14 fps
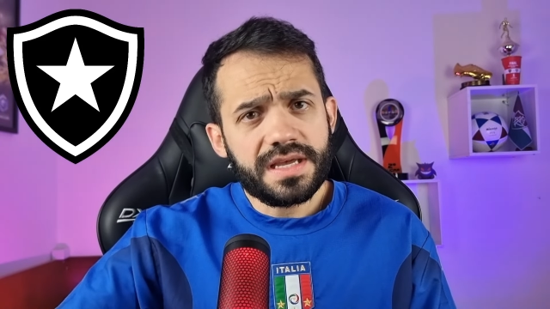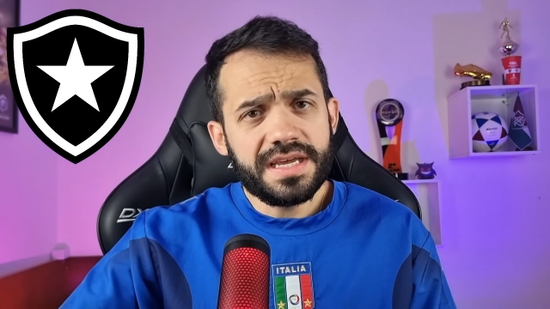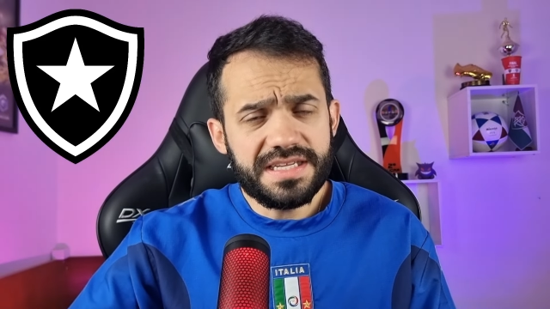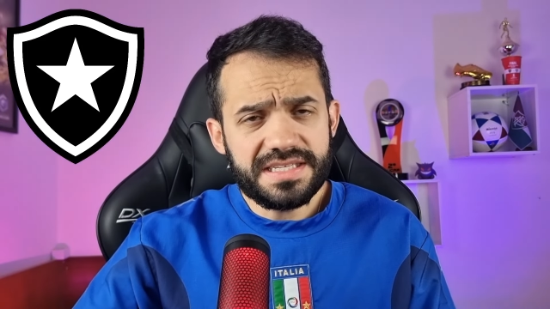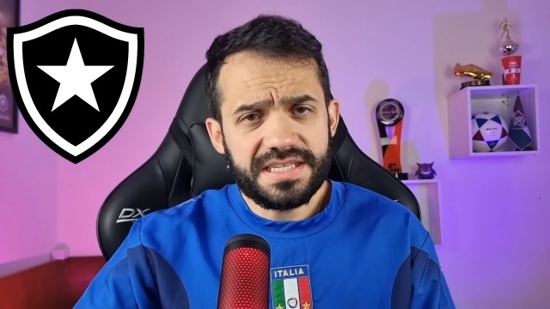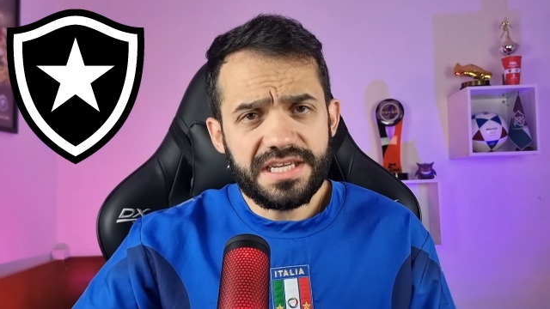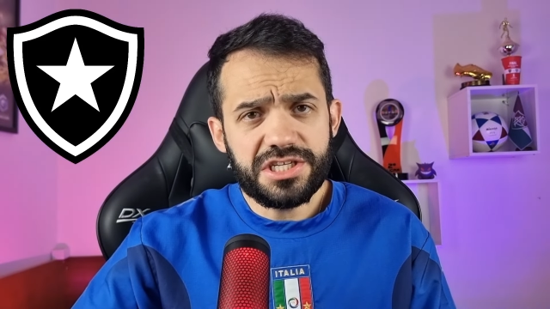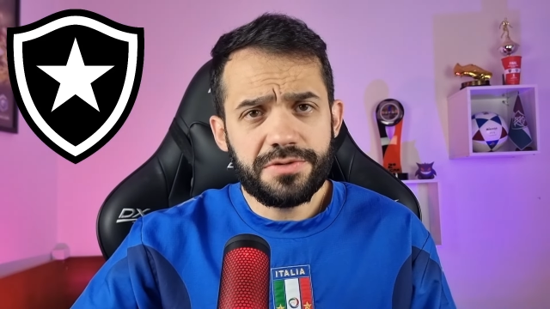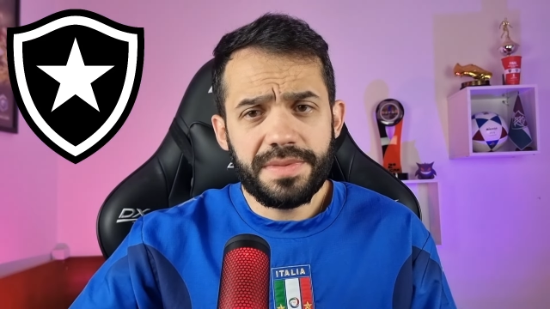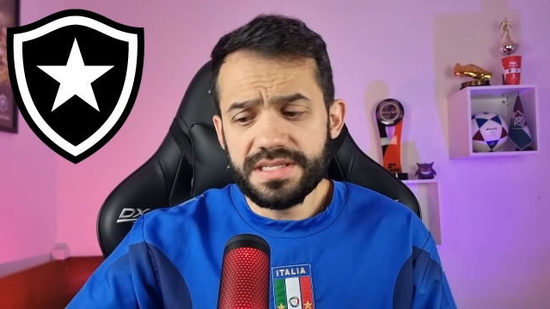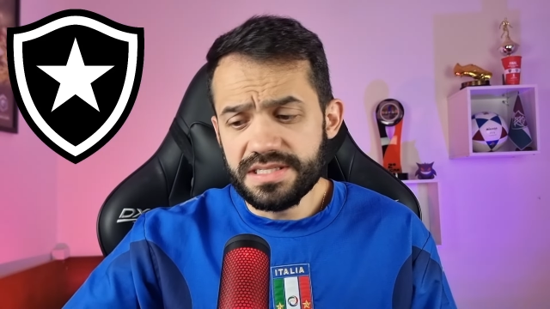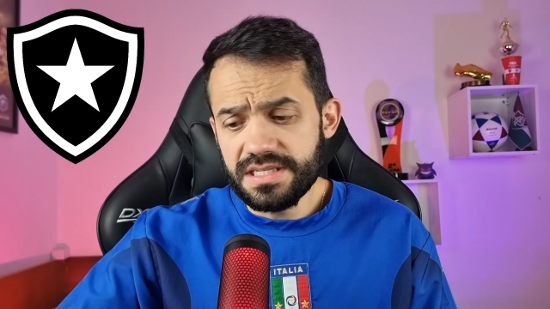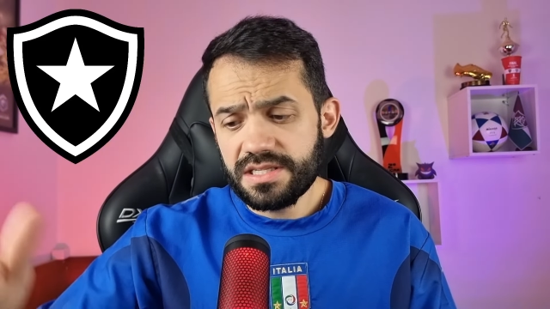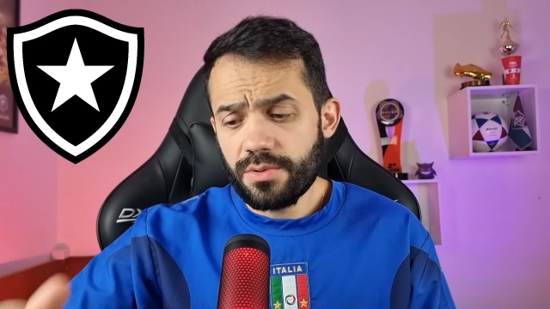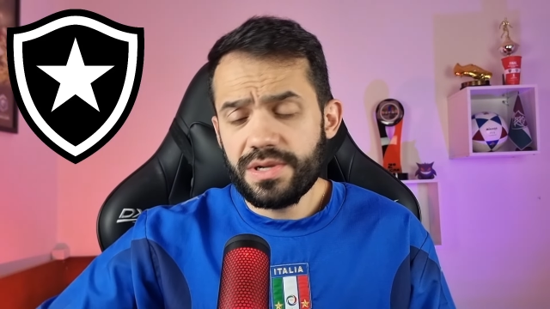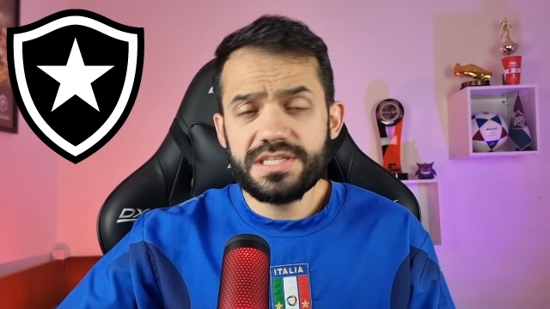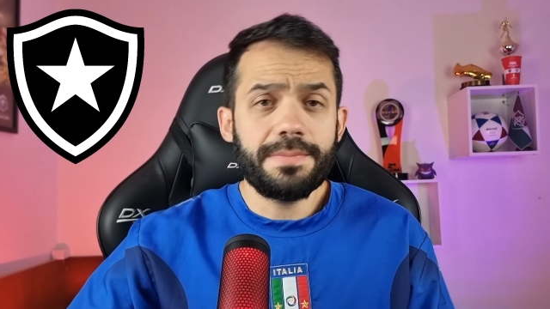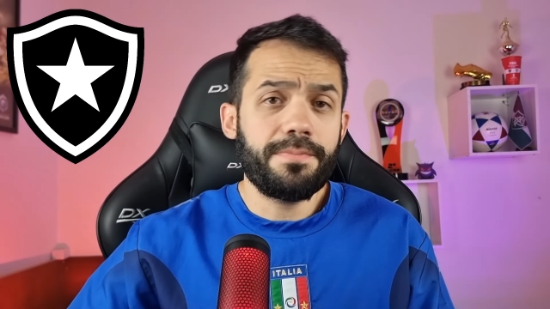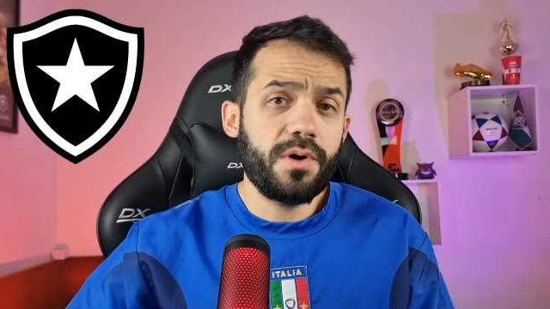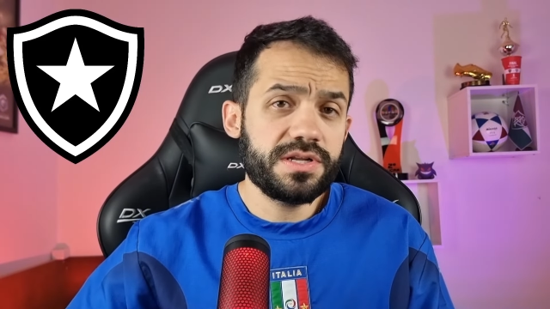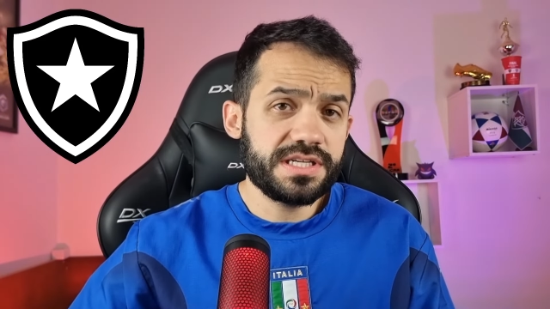em seis meses. Então ele
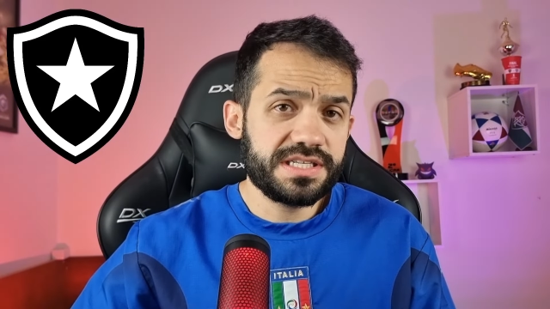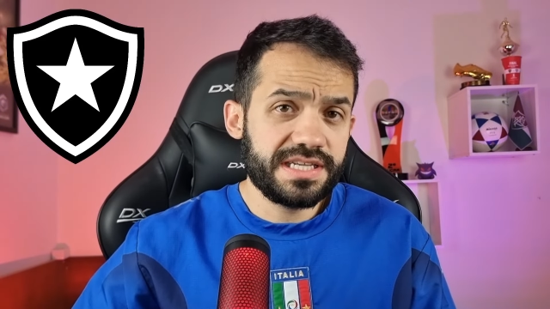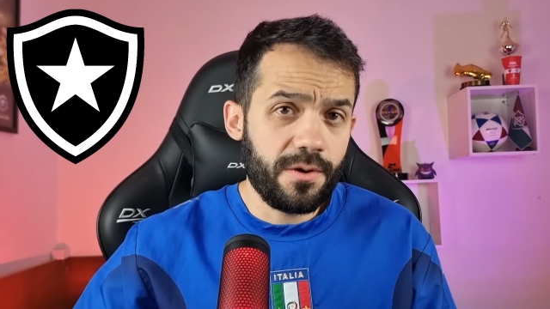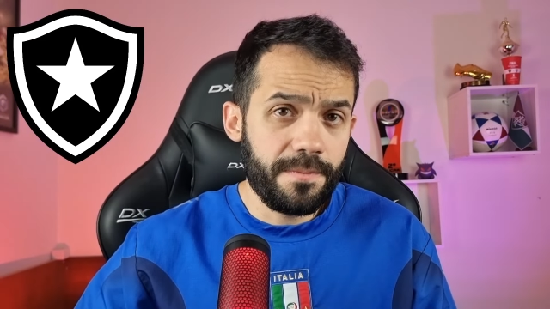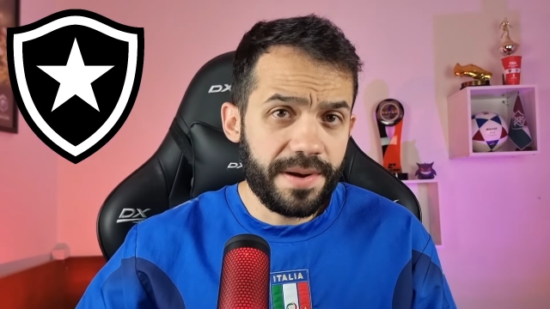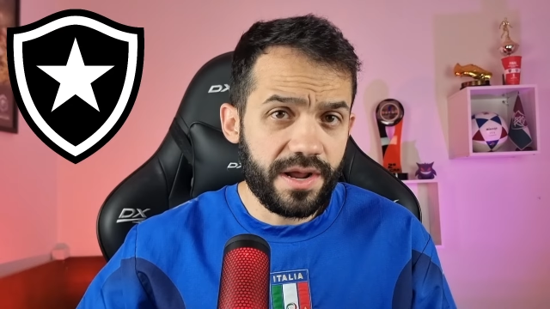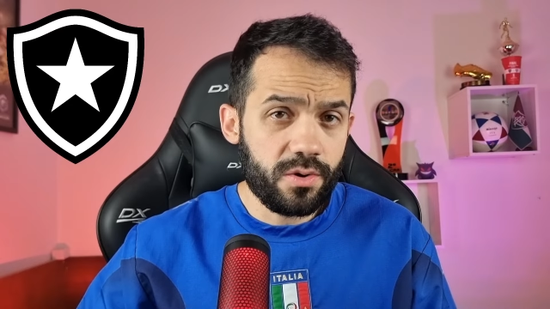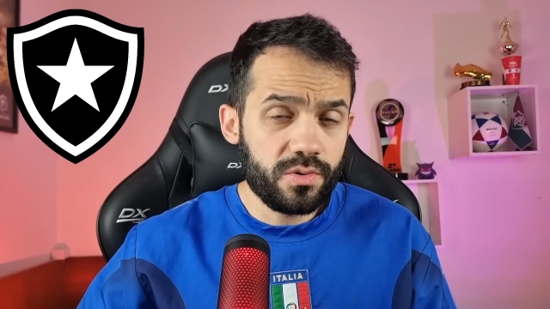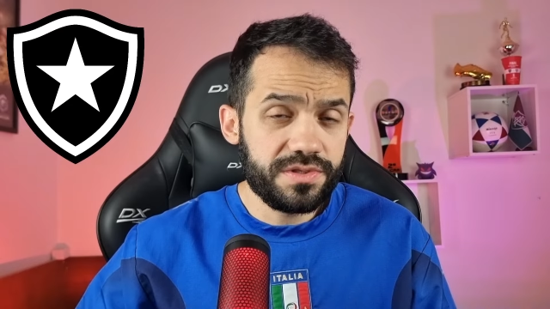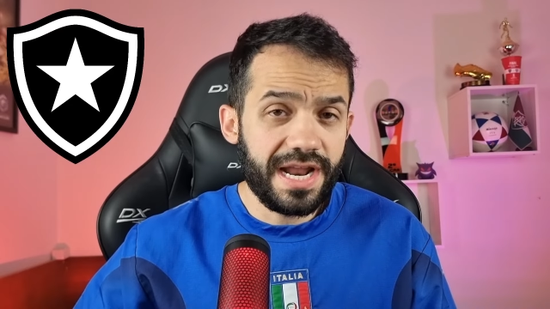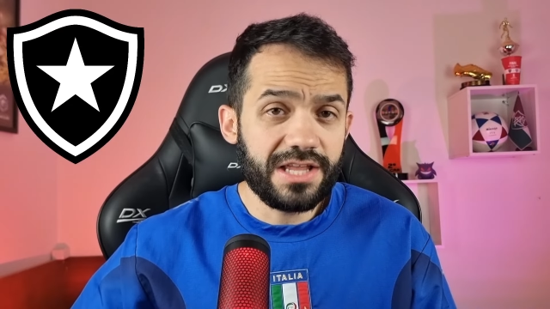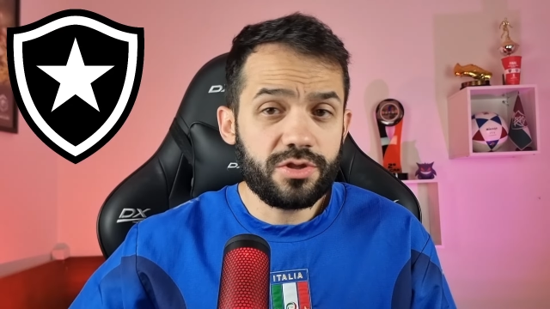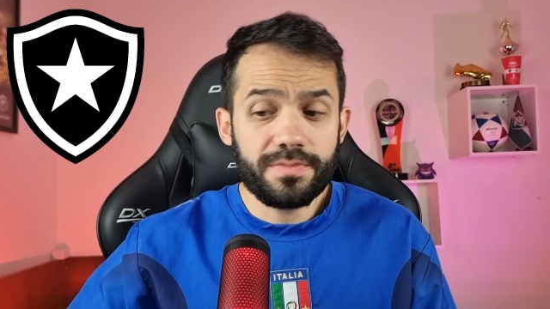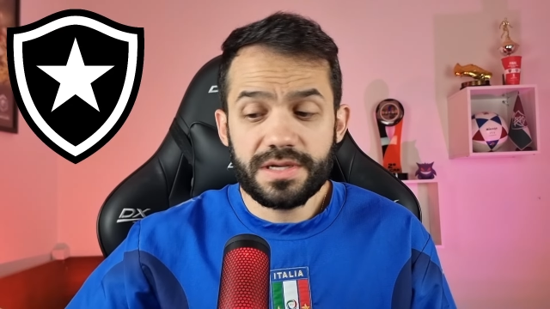já pode assinar um pré-contrato,